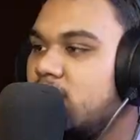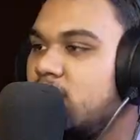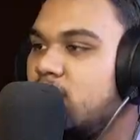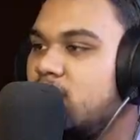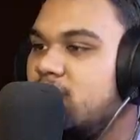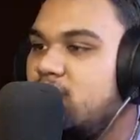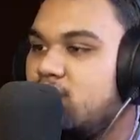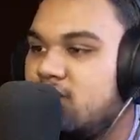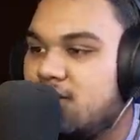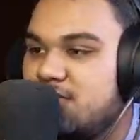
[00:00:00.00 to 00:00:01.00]
ओहो इन
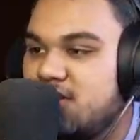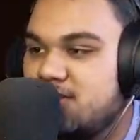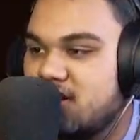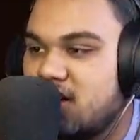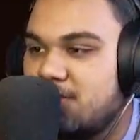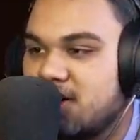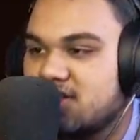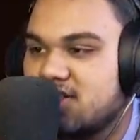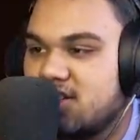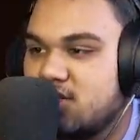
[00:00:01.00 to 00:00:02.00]
लोगों के बीच में
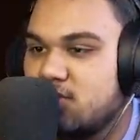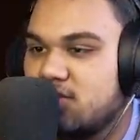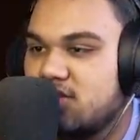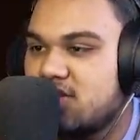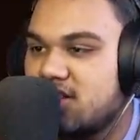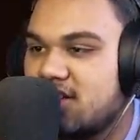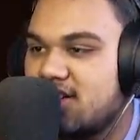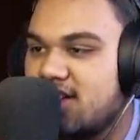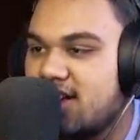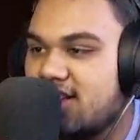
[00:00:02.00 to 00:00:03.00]
घमासान युद्ध चल रहा
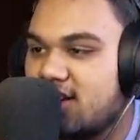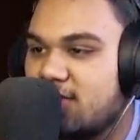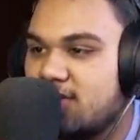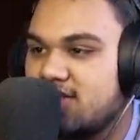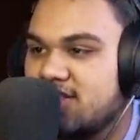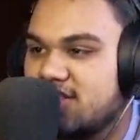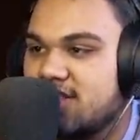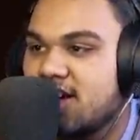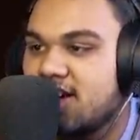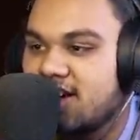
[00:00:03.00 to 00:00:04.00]
है देखते कौन
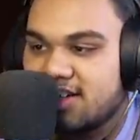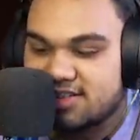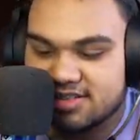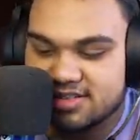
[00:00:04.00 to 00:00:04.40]
जीतता है